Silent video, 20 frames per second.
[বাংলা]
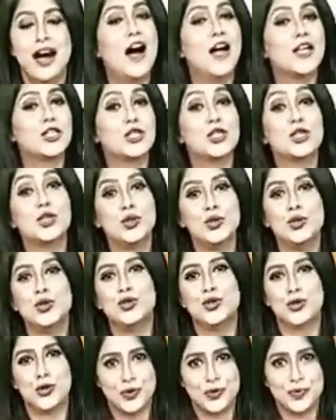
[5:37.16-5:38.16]
আটশো
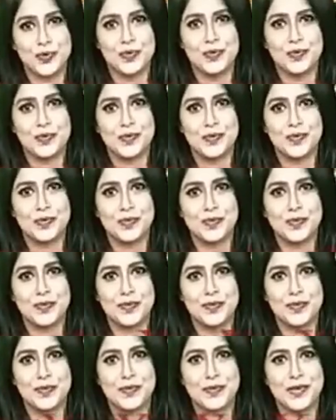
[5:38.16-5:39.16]
দুজন
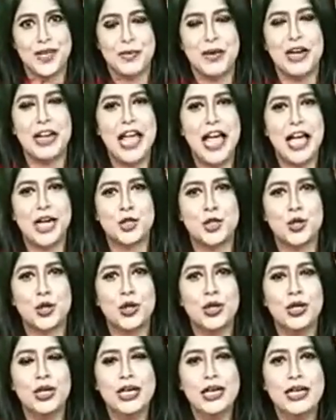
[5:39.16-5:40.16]
মানে একশো
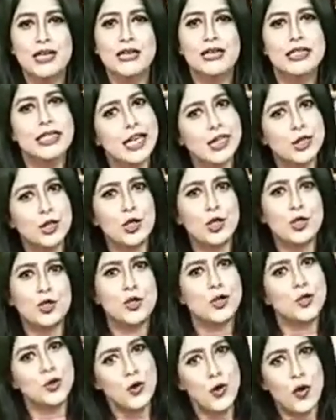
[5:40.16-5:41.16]
তিয়াত্তর
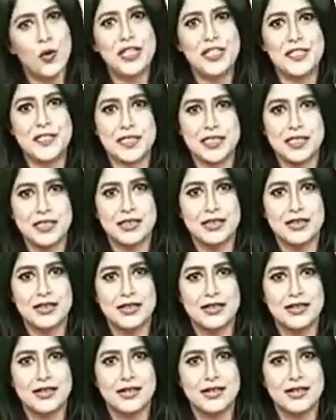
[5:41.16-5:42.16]
জন কমেছে
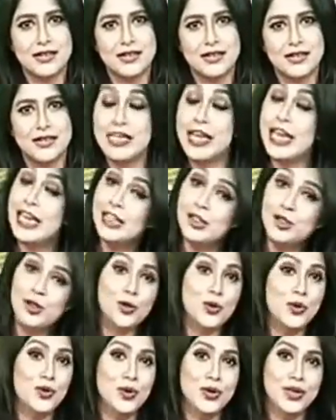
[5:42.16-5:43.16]

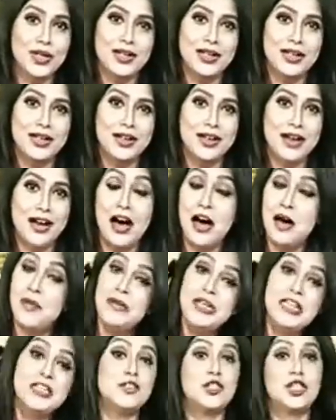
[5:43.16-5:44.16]
কিন্তু
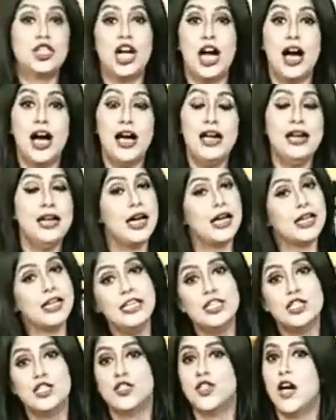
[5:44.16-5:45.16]
অমিত শাহ
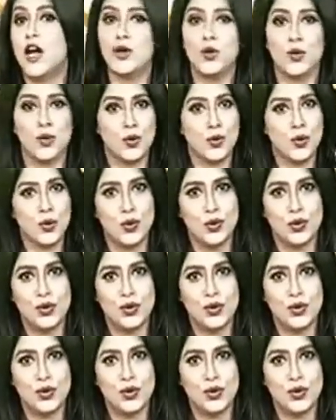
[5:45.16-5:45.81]
নাকি চাণক্য